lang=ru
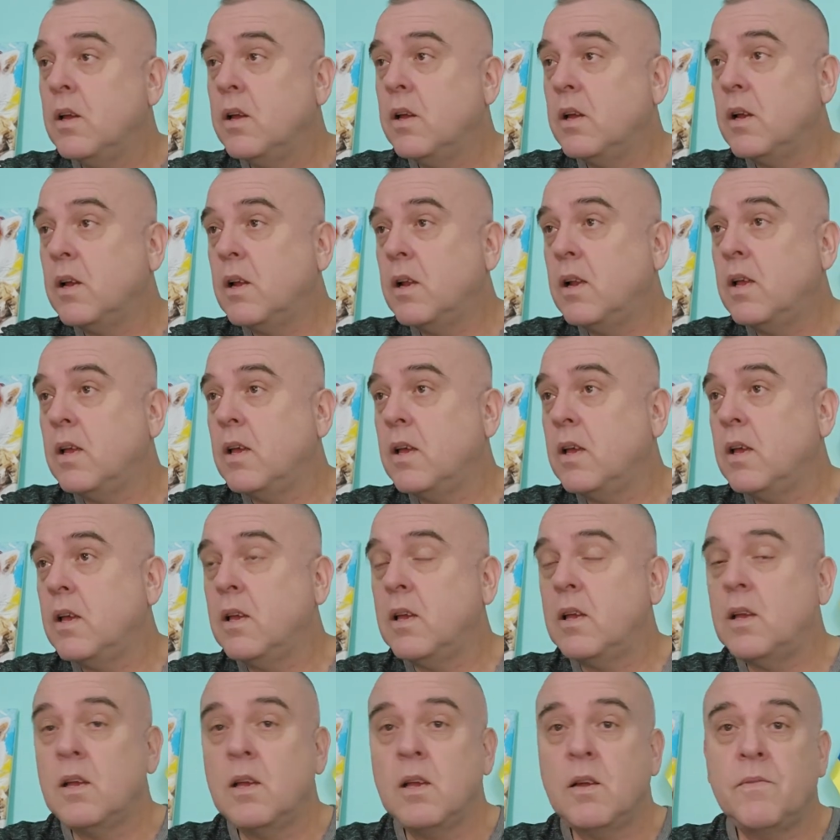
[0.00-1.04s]

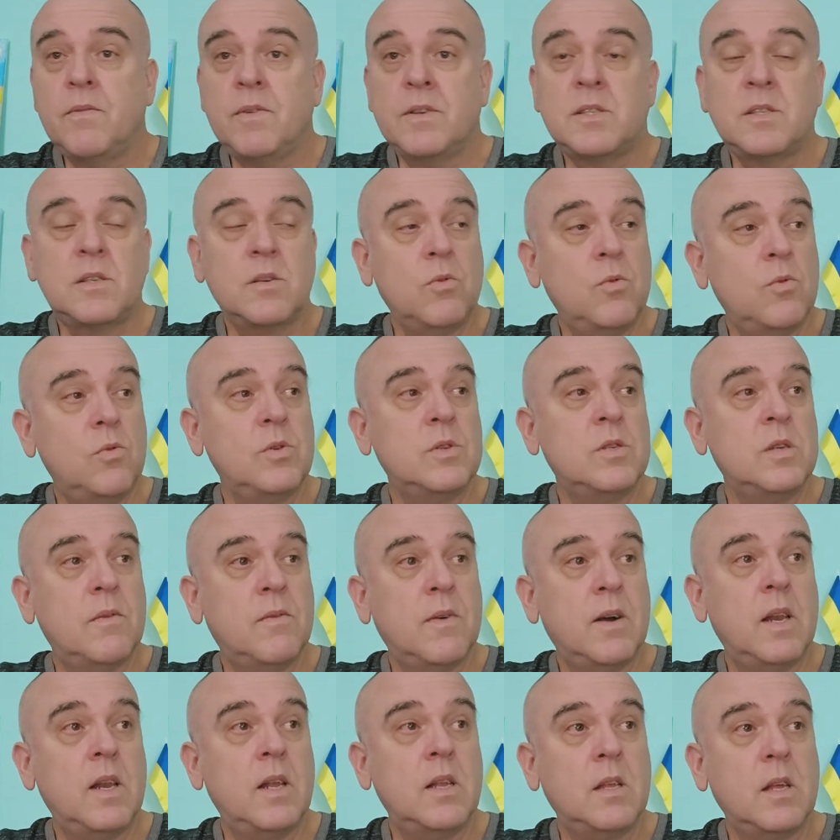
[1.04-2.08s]
или ВСУ
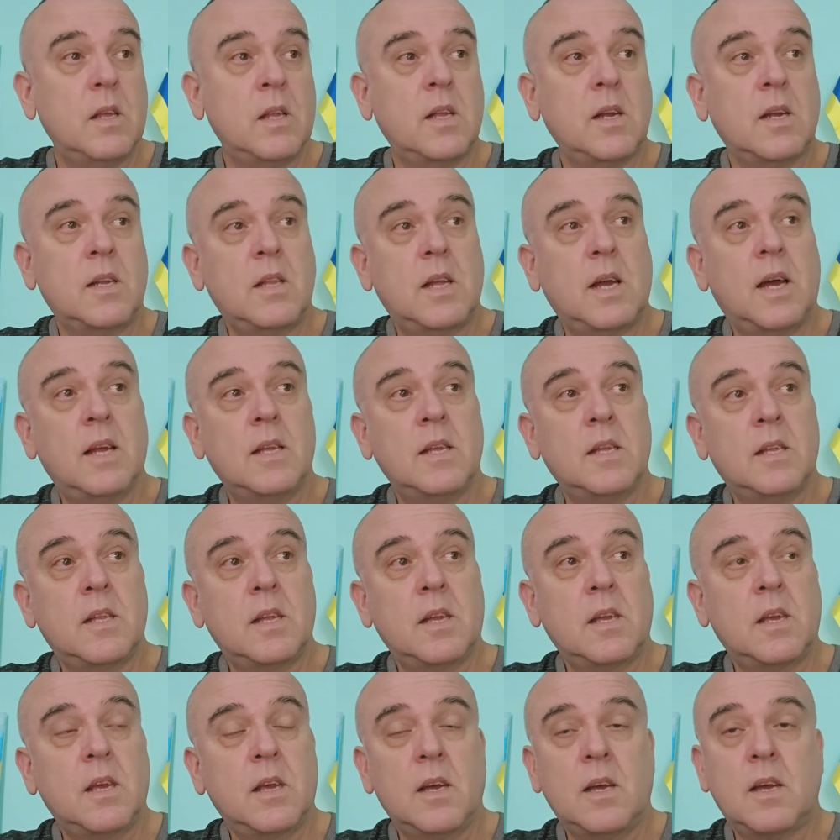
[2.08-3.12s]
завалят, и тогда они
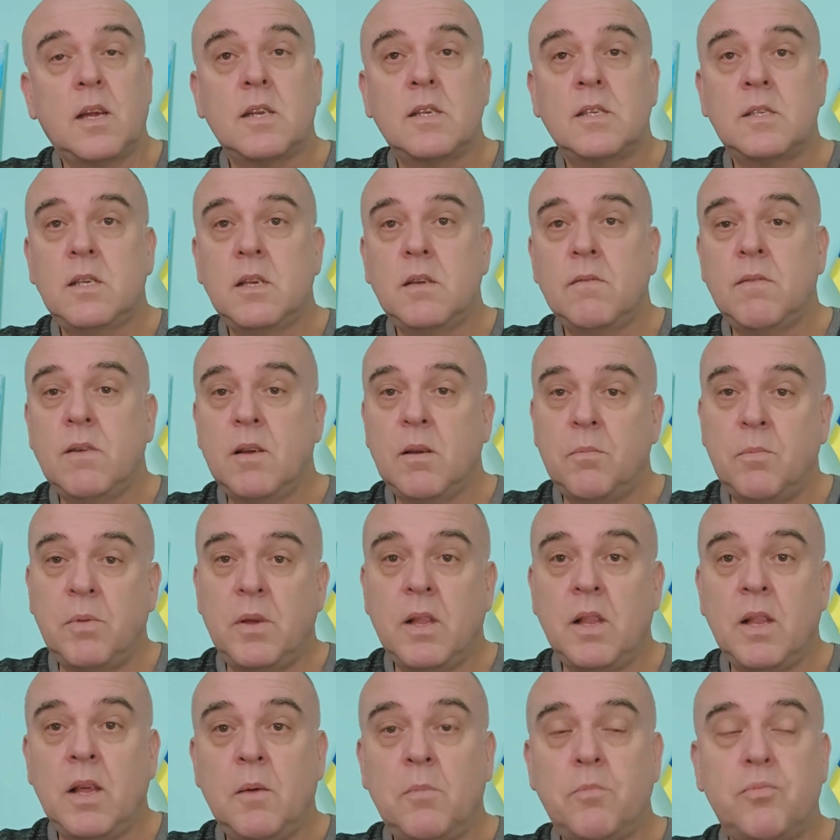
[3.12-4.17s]
такие красивые,
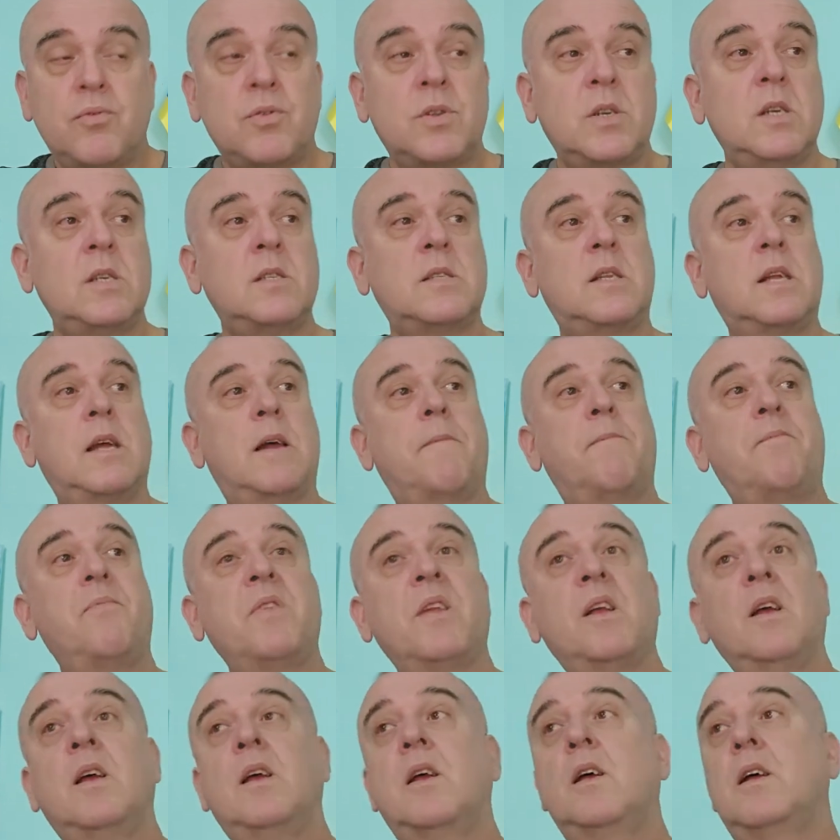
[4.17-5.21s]
белые, пушистые,
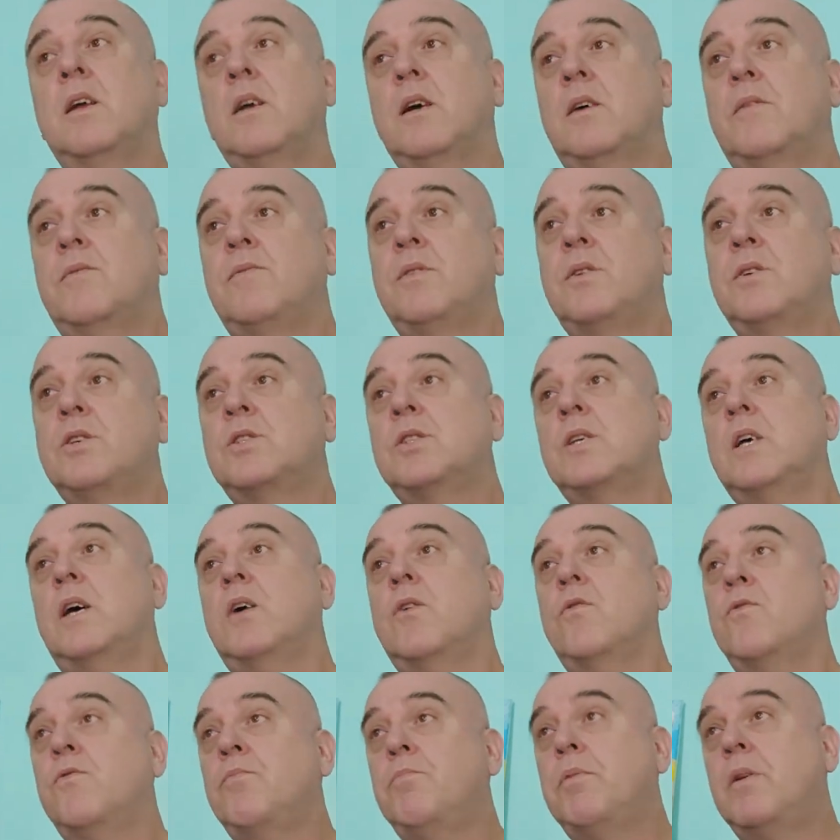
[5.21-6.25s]
э,
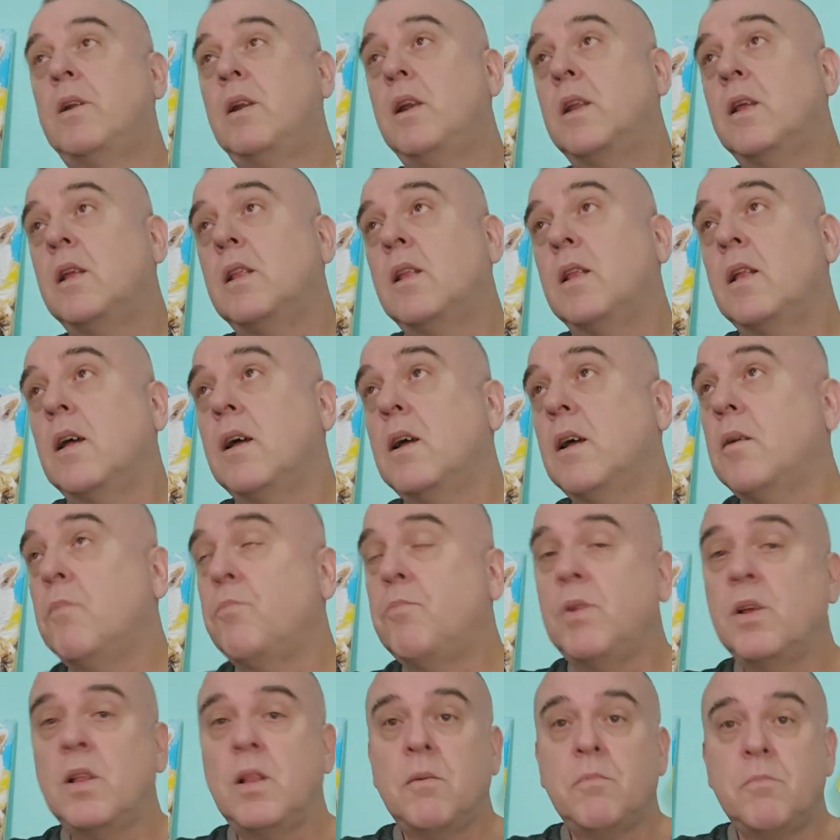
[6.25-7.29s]
въезжают в Берлин на
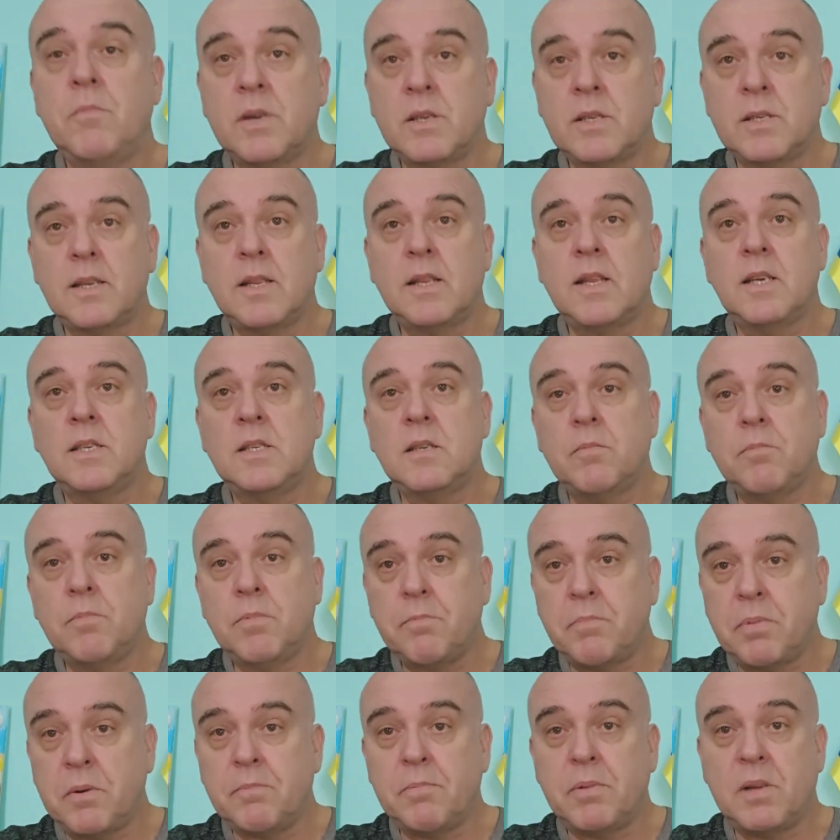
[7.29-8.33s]
белом Мерседесе,
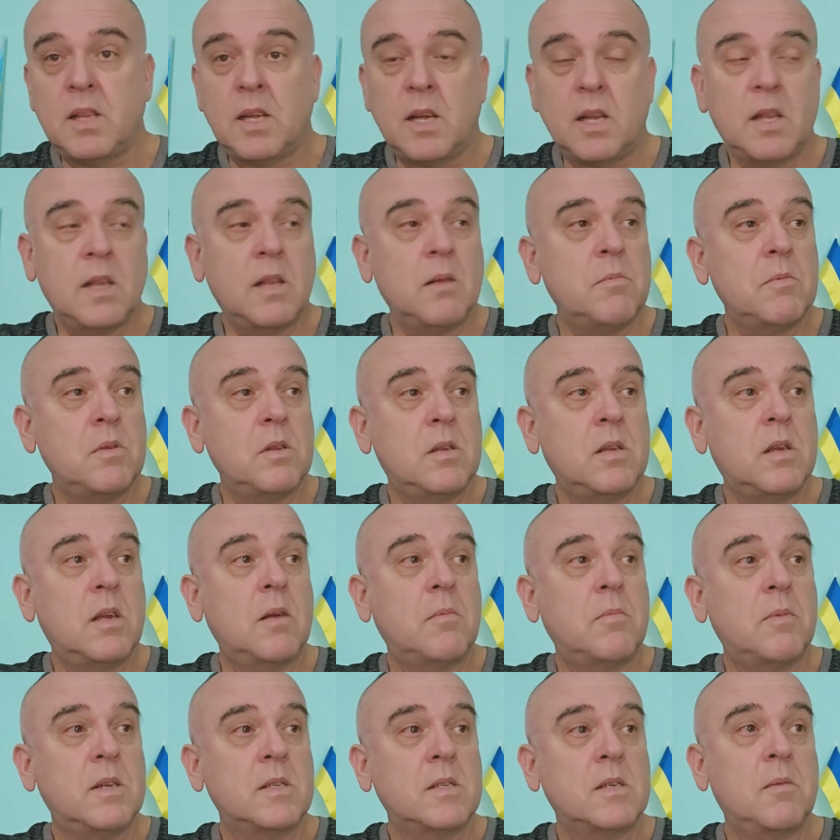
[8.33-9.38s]
подаренном
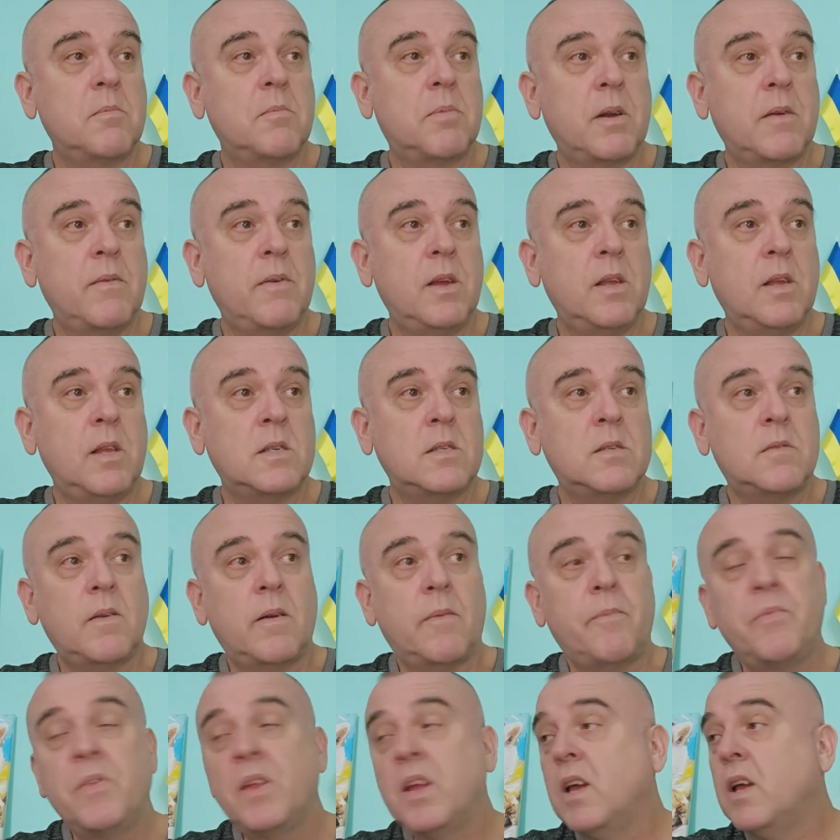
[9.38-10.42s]
германским
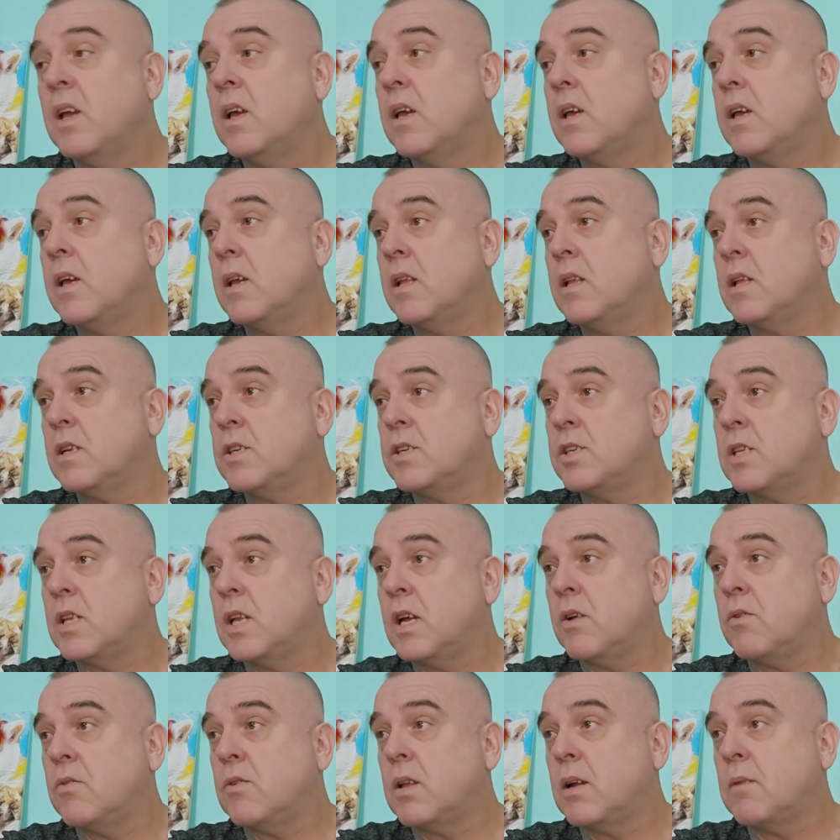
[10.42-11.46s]
правительством, и
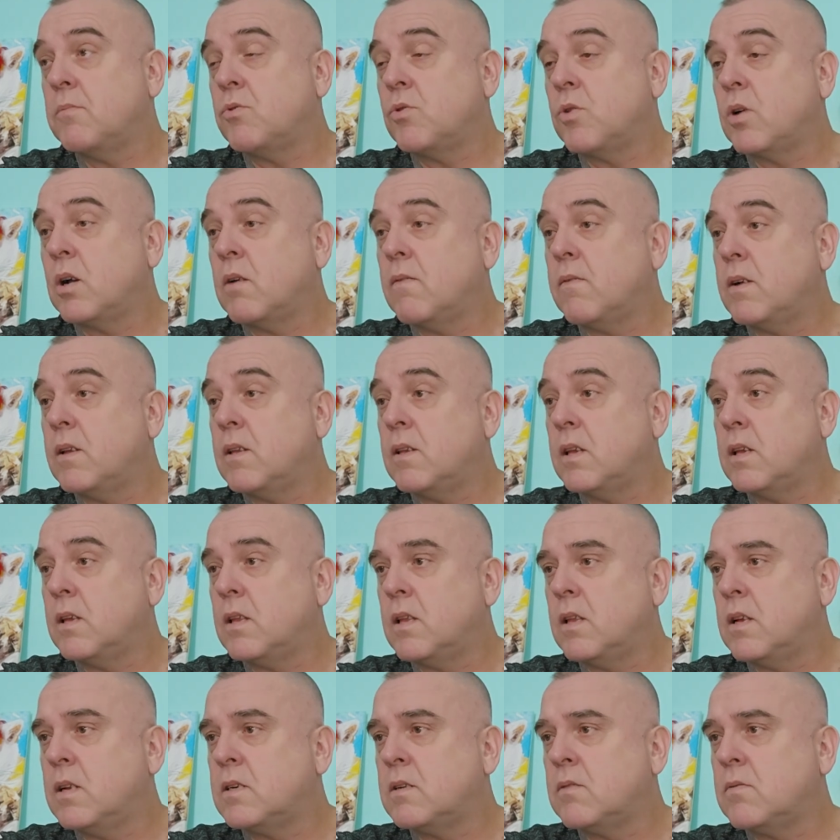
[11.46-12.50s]
начинают там руководить.
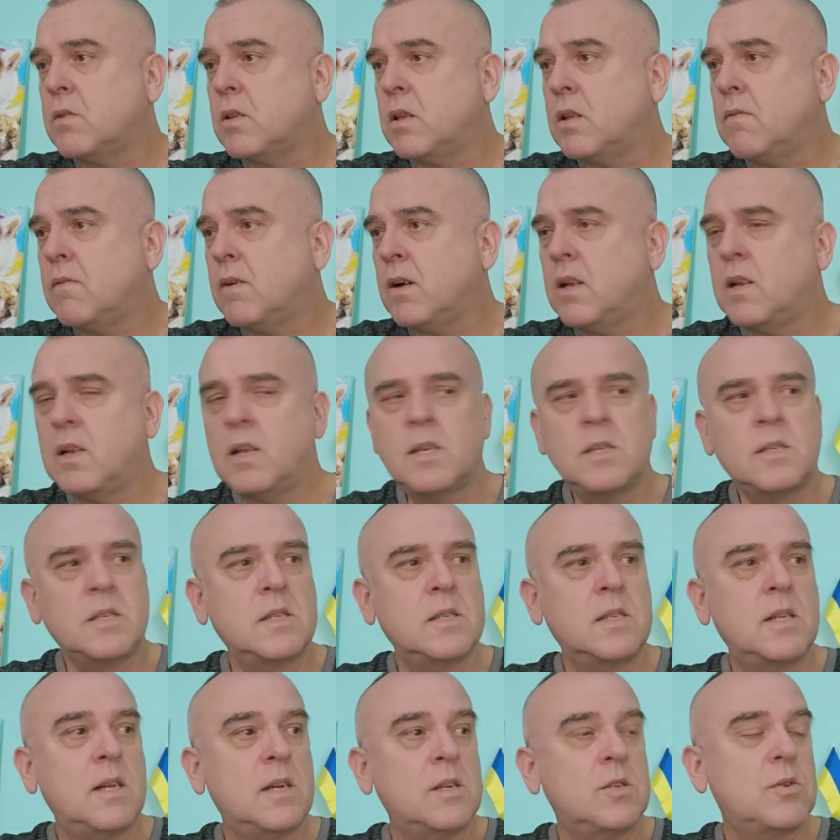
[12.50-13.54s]
Даже вот Навальная
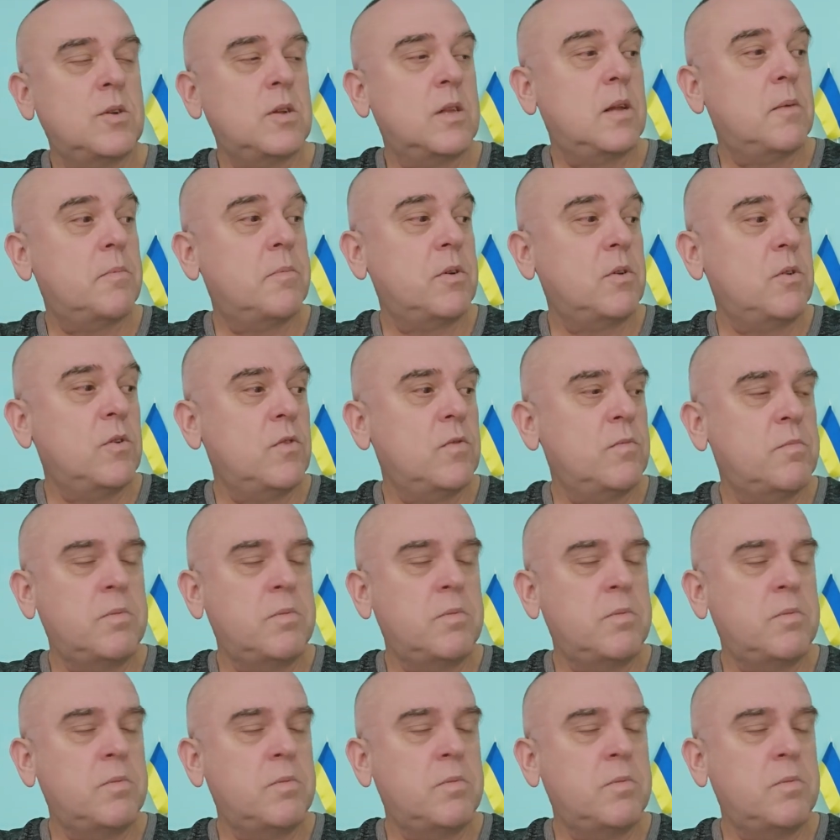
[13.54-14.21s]
сказала, что она пойдет в